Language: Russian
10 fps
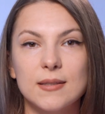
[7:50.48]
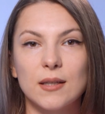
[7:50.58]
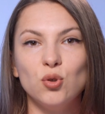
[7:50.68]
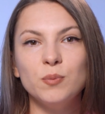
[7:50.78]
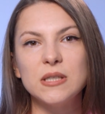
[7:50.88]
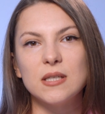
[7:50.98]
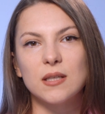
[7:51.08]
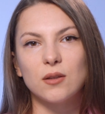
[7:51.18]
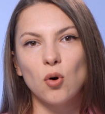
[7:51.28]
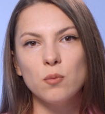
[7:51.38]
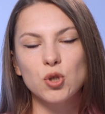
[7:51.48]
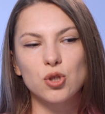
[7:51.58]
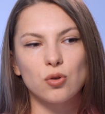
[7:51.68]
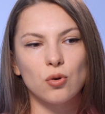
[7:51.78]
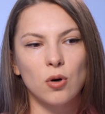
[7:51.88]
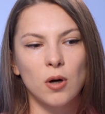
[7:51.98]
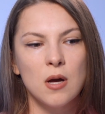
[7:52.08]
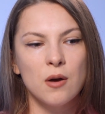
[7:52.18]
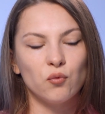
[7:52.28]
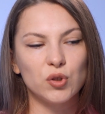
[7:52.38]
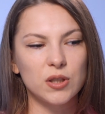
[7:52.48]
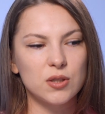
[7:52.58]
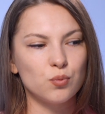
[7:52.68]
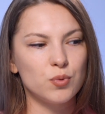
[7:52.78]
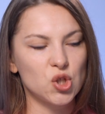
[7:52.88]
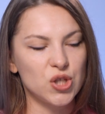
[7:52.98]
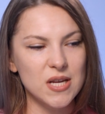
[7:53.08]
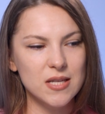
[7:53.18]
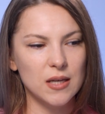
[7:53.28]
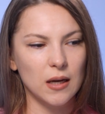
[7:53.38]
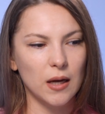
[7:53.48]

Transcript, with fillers: Задумайтесь о том, что вот эти убеждения,